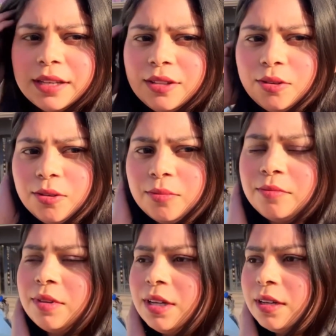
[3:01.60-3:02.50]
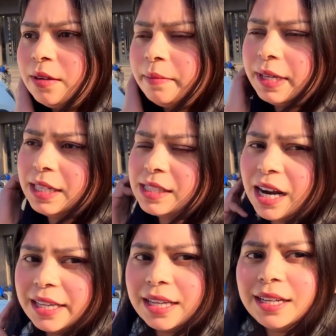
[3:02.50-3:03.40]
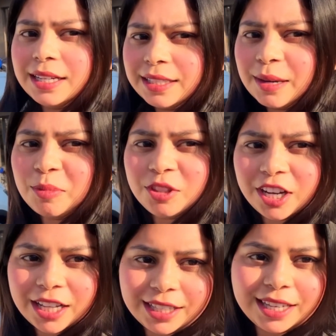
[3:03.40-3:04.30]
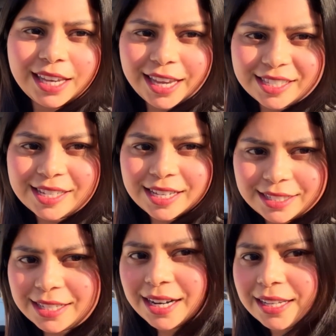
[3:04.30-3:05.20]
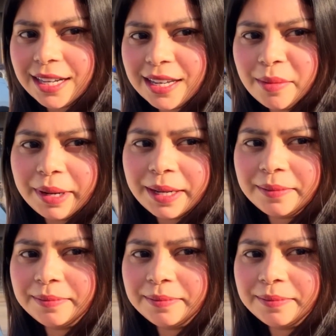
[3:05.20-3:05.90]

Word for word: हैं तो पहले साड़ियाँ ले लेते हैं आपको दिखाते हैं कि कैसी कैसी साड़ियाँ लिया मैंने